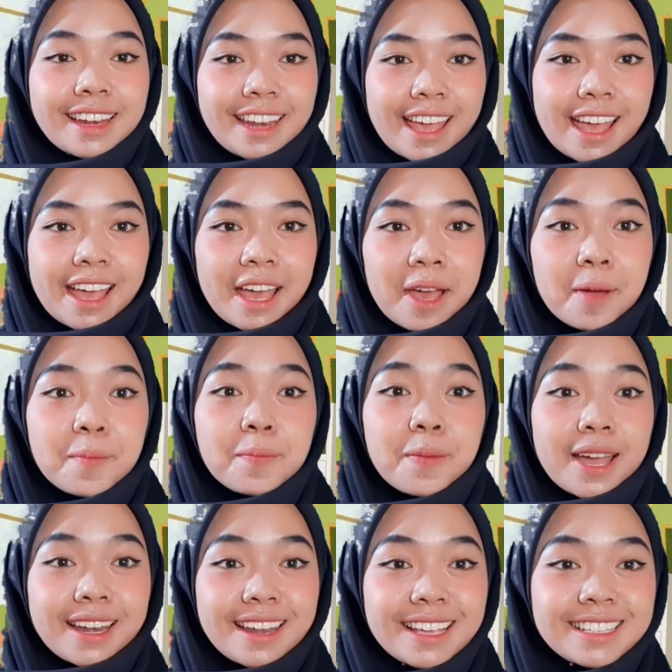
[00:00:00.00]
Nah,
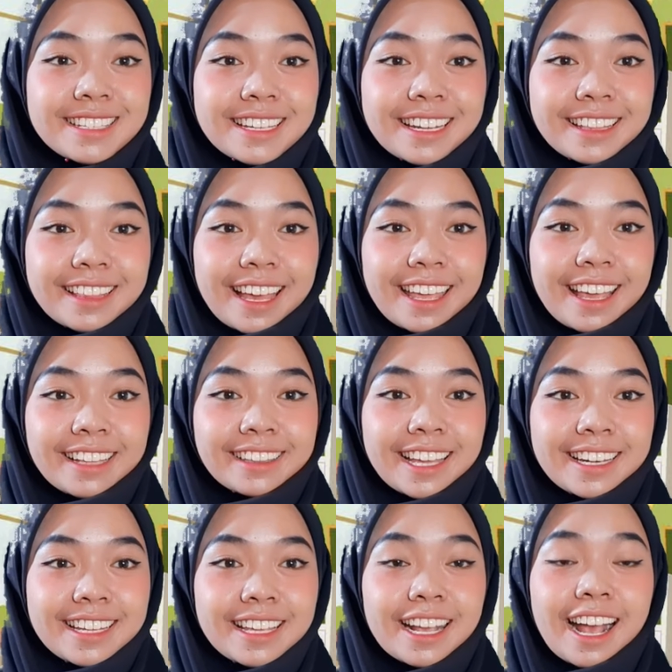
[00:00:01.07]
pada cerita yang
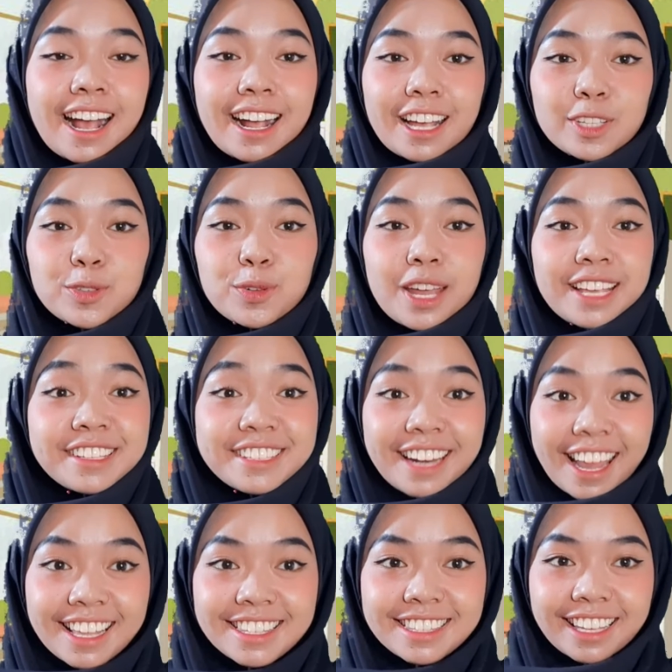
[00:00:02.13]
tadi kakak sudah
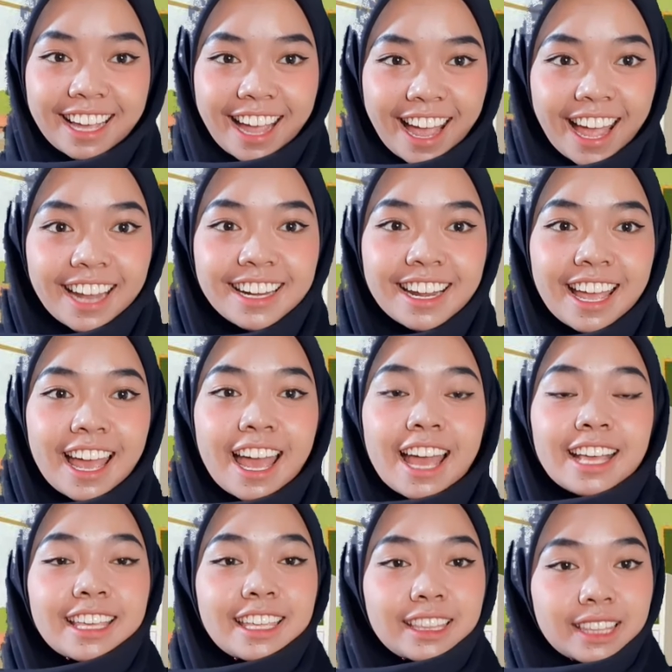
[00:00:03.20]
jelaskan,
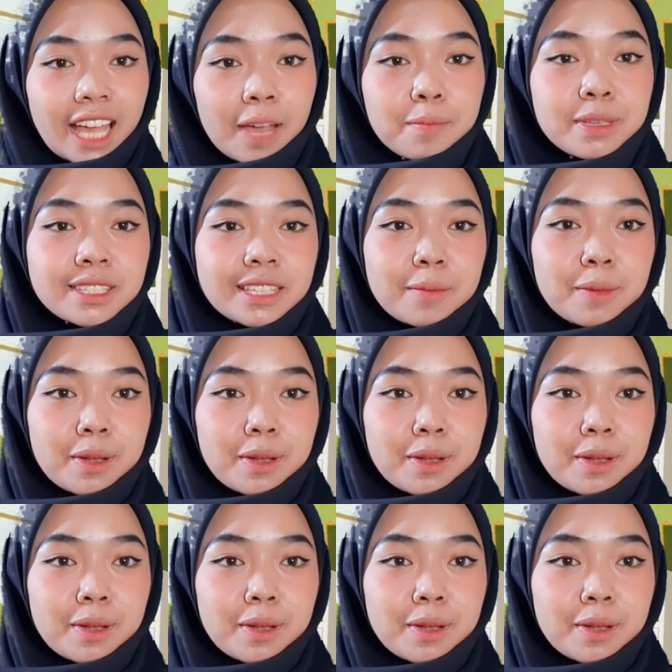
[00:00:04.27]
kita bisa